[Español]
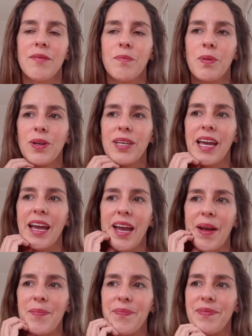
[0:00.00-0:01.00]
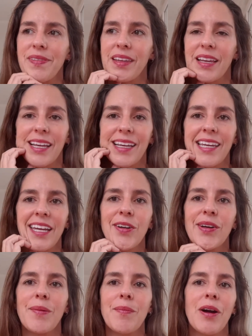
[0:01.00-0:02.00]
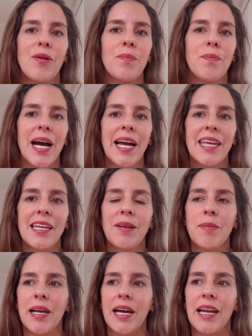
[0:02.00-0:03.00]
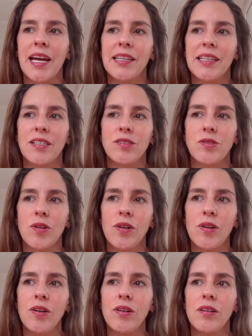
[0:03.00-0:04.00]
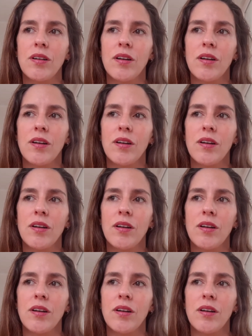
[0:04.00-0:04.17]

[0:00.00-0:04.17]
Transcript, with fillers: porque mm, quiero que me acompañen y me carga estar solo,